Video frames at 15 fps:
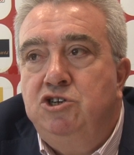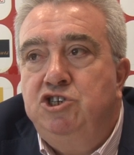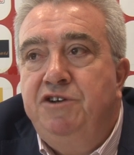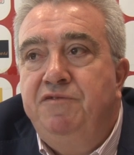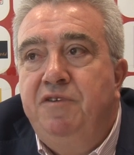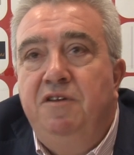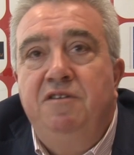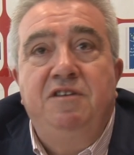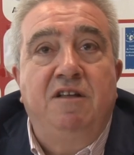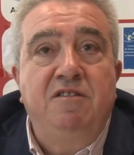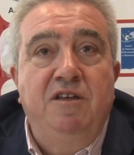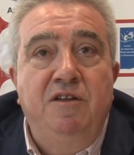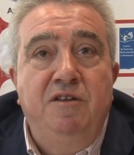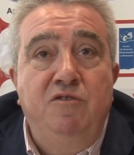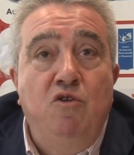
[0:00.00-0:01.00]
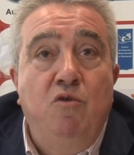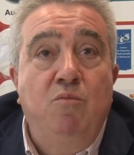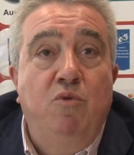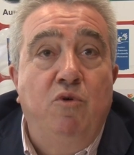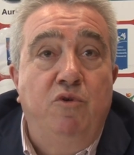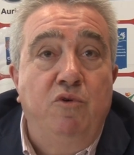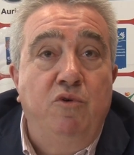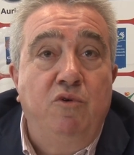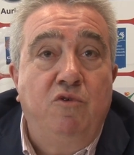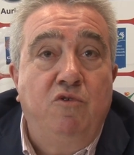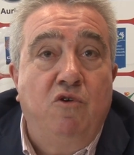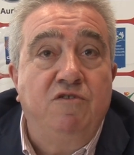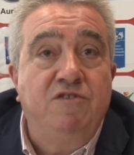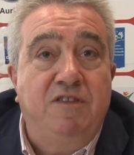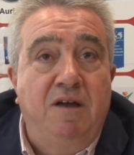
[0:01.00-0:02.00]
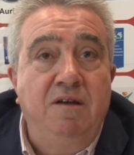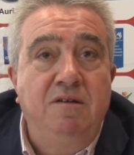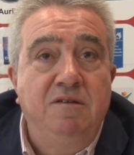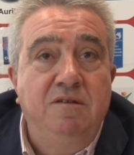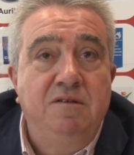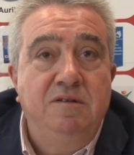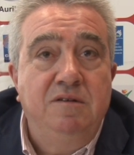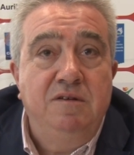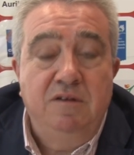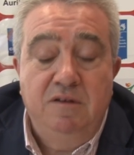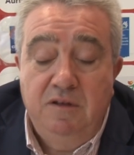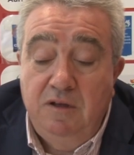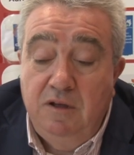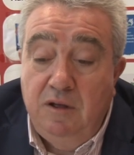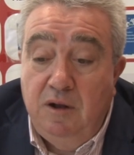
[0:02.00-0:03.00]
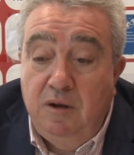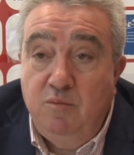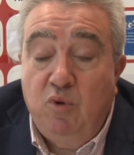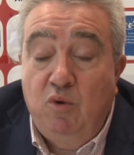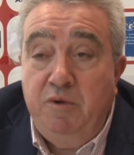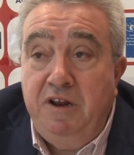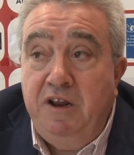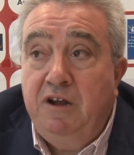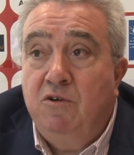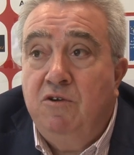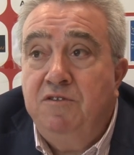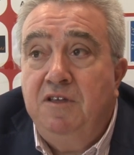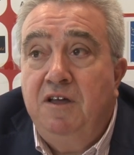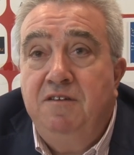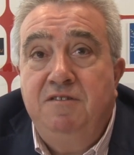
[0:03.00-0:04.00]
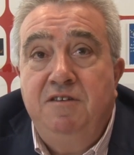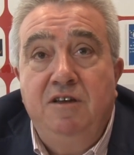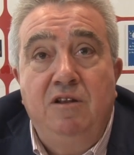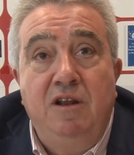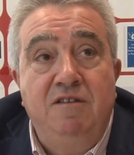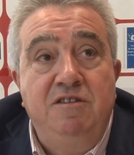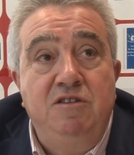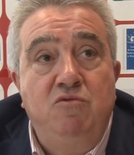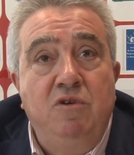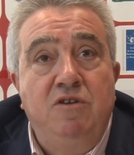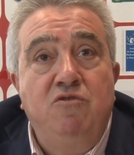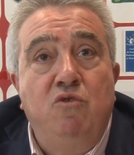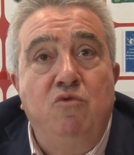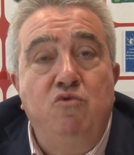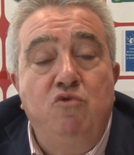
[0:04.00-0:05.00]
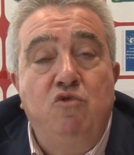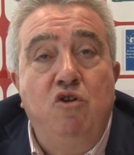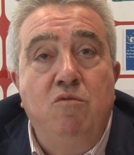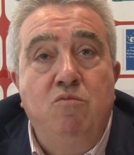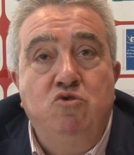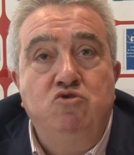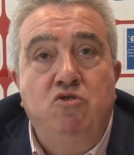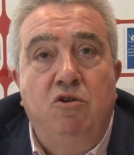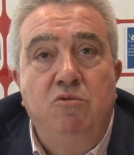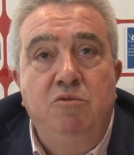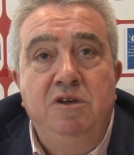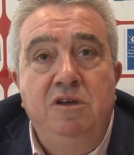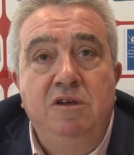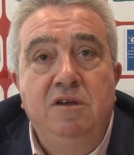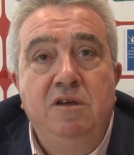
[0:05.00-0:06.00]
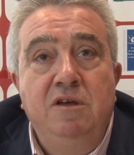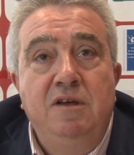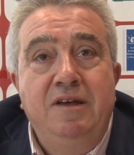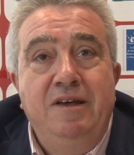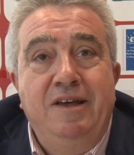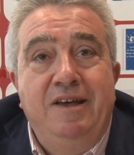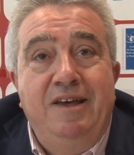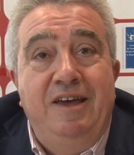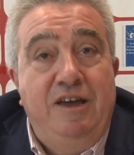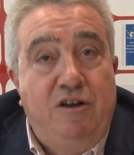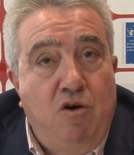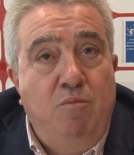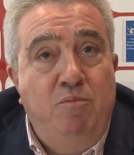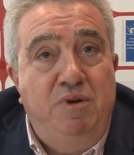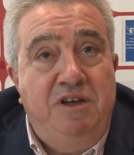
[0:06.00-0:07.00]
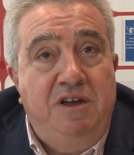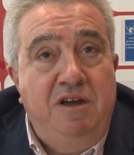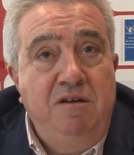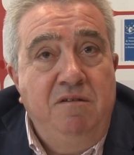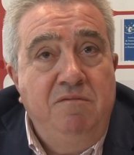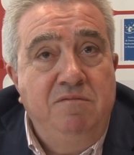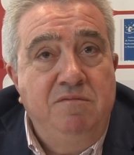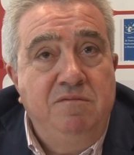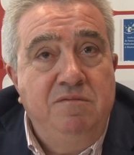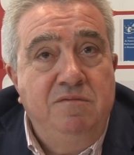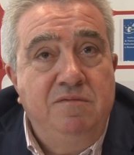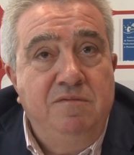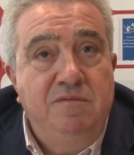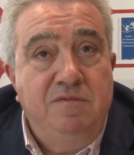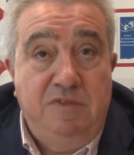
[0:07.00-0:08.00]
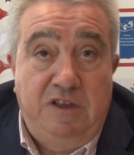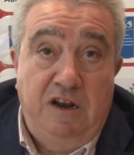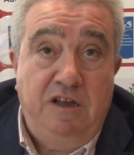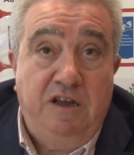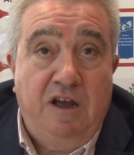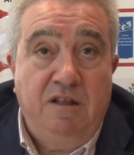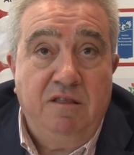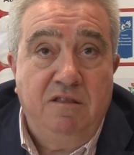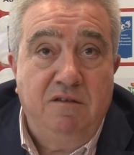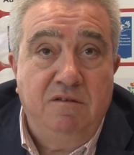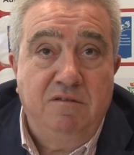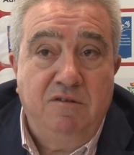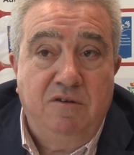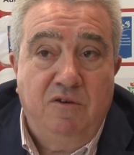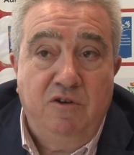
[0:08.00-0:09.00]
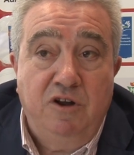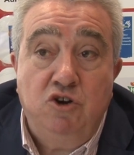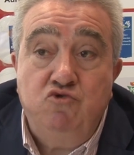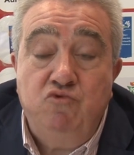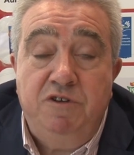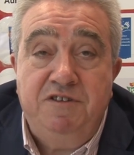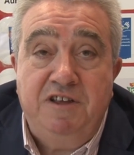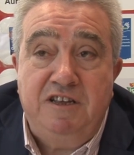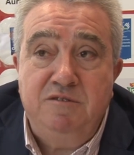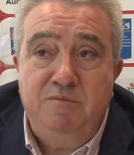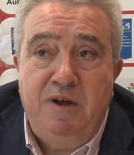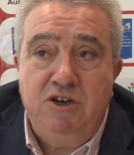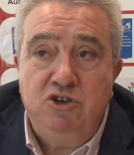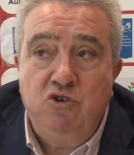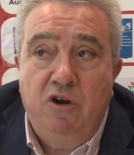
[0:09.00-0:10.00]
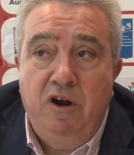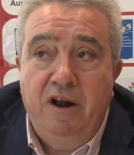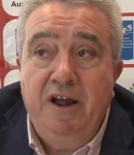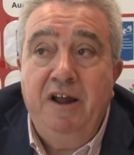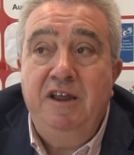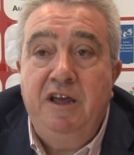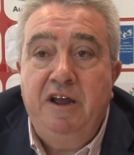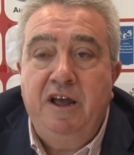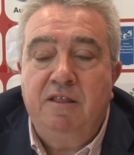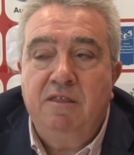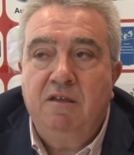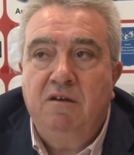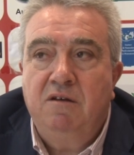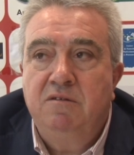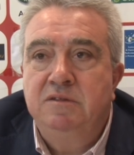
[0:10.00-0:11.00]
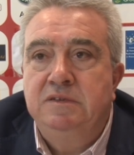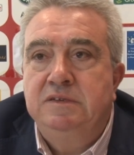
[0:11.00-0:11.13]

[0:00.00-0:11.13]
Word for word: J'ai fait un certain nombre de constats. Le premier des constats, c'est que la situation du club aujourd'hui est compliquée, délicate. On a joué 16 matchs, on en a gagné 4.